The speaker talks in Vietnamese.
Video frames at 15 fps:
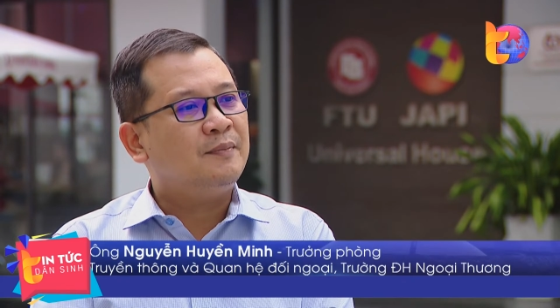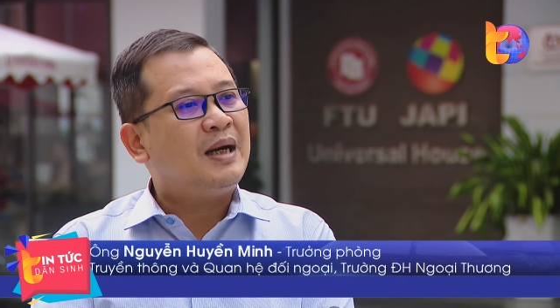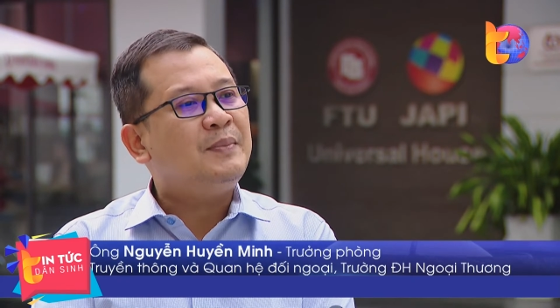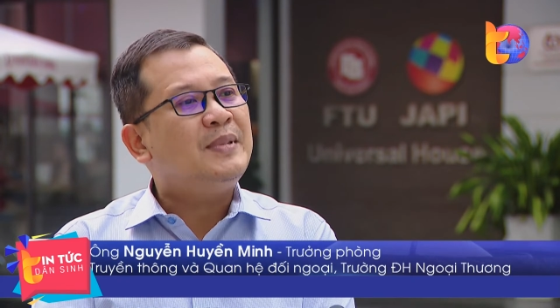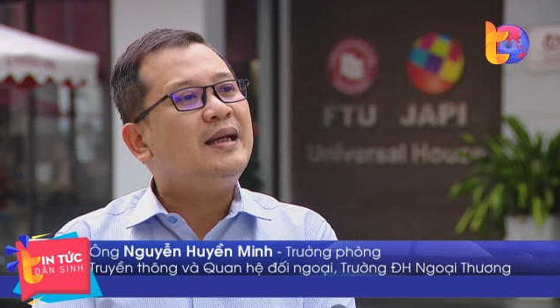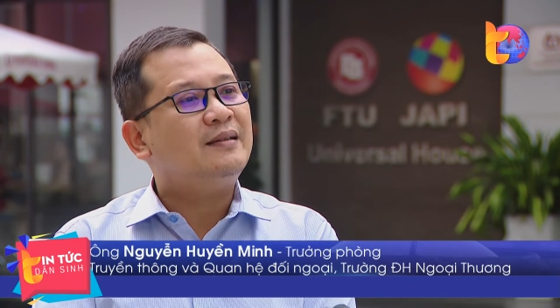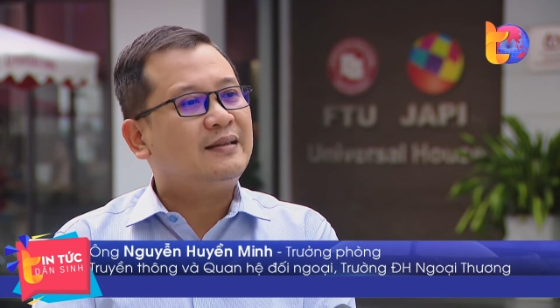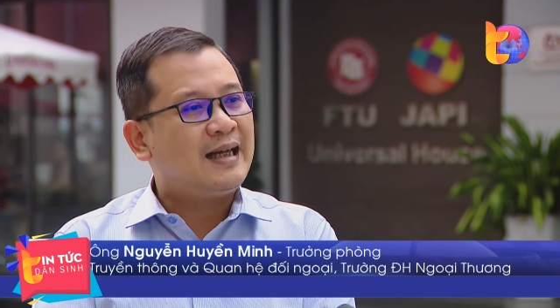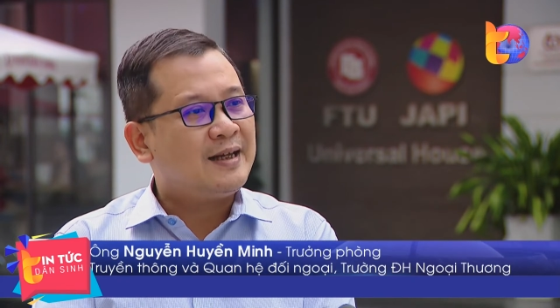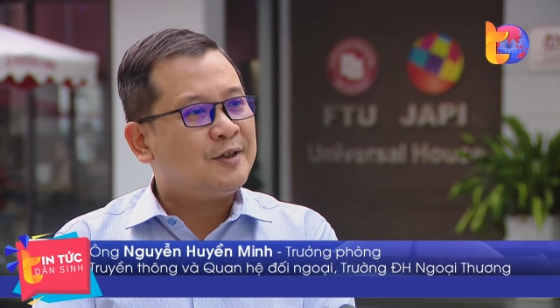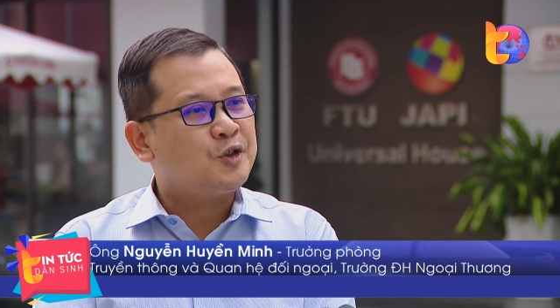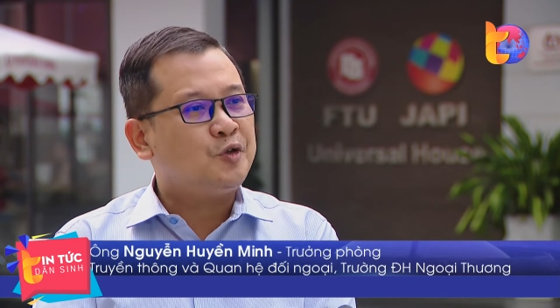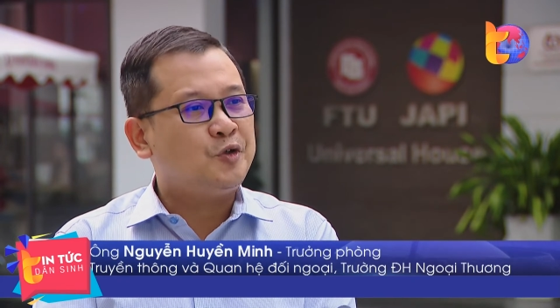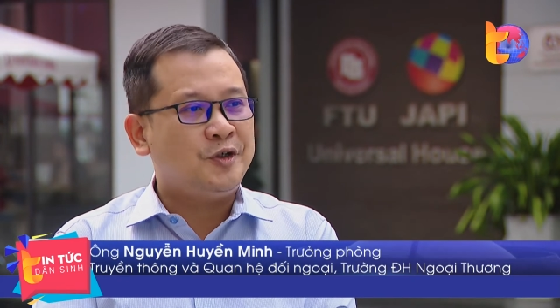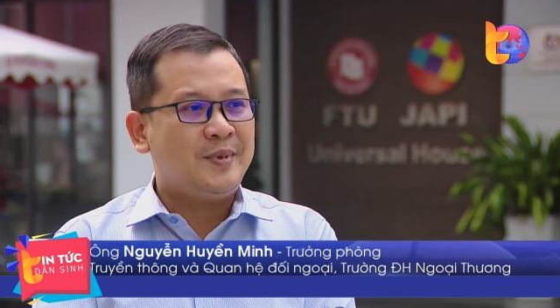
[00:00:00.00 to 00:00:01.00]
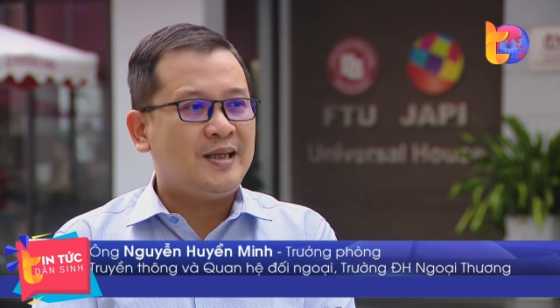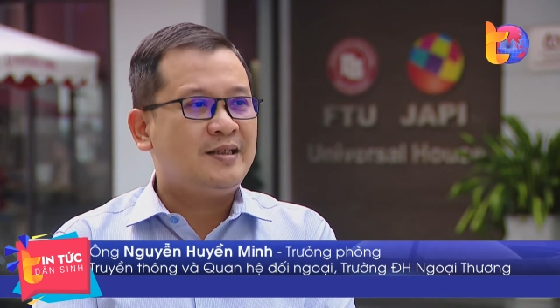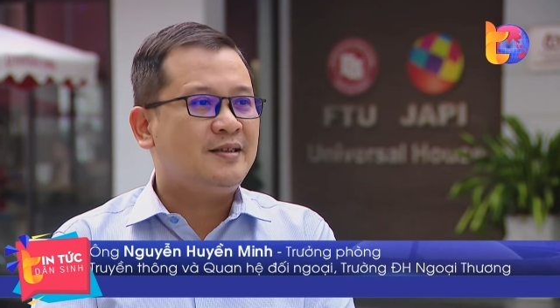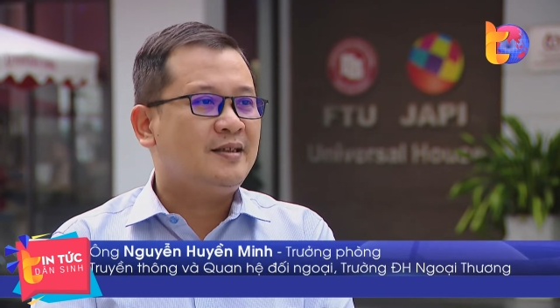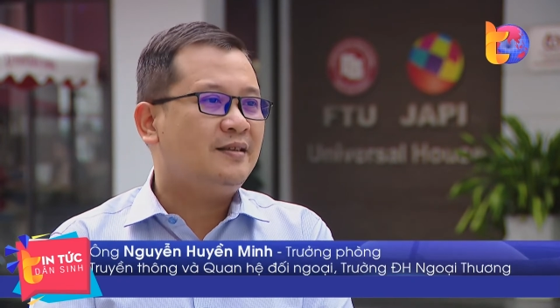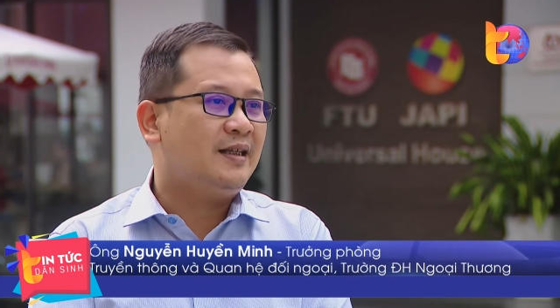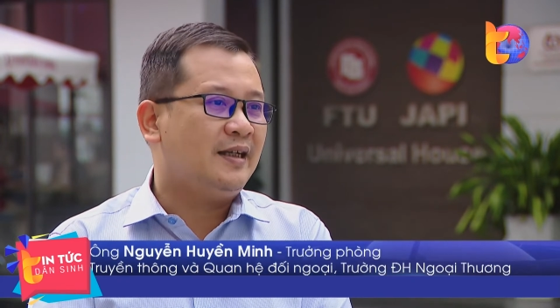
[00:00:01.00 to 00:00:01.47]
30 à, ha do Ủy ban
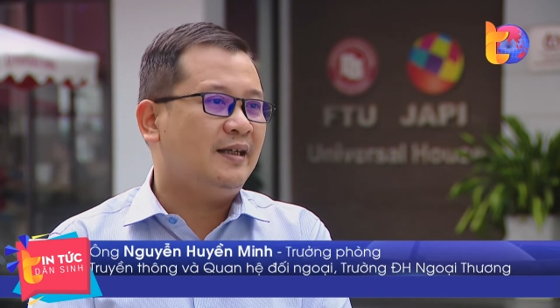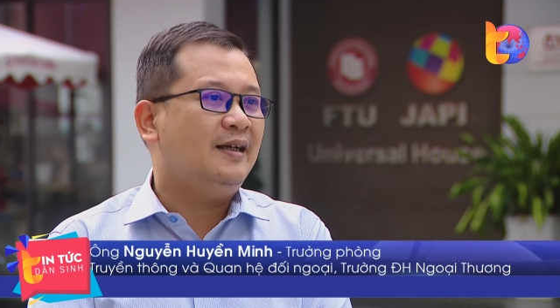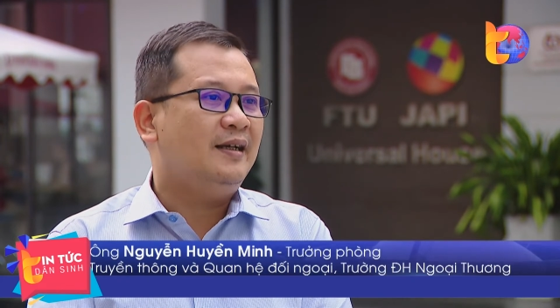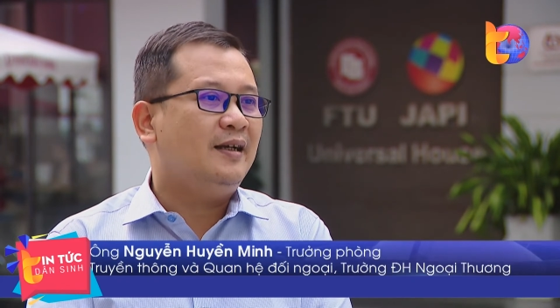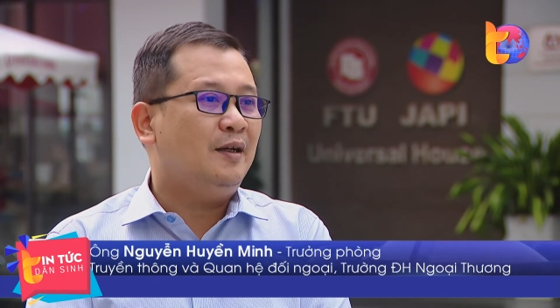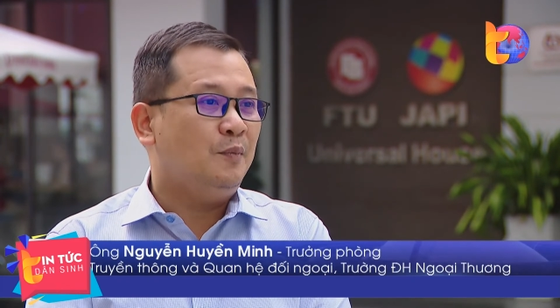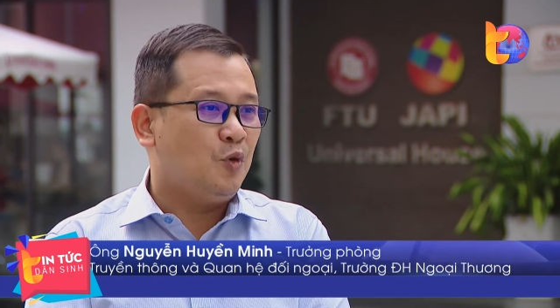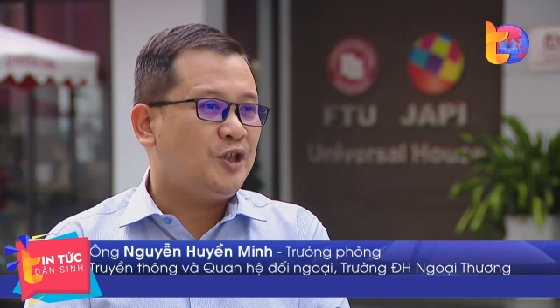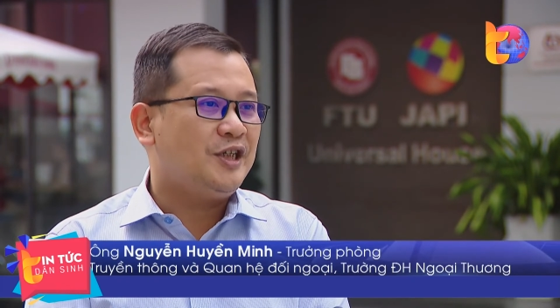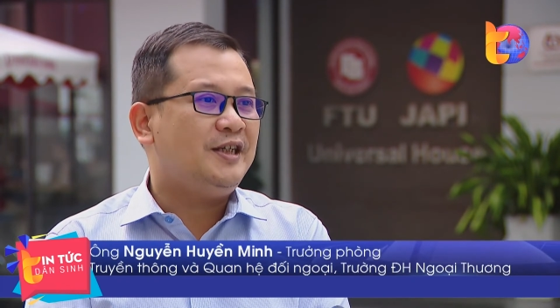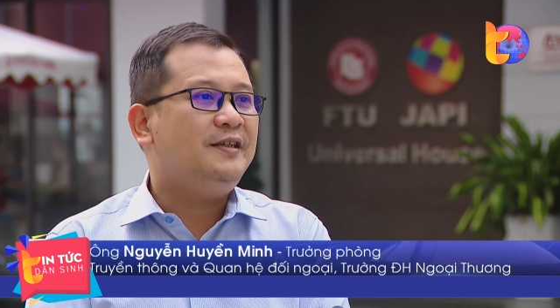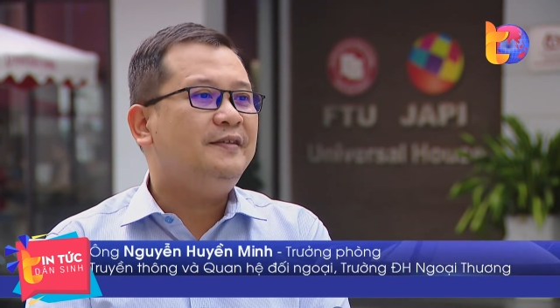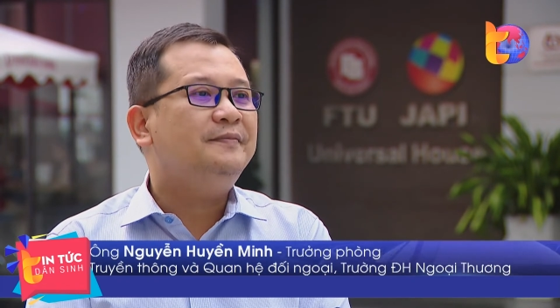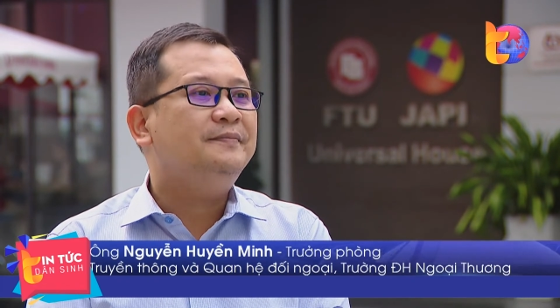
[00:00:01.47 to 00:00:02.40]
nhân dân tỉnh à, bố trí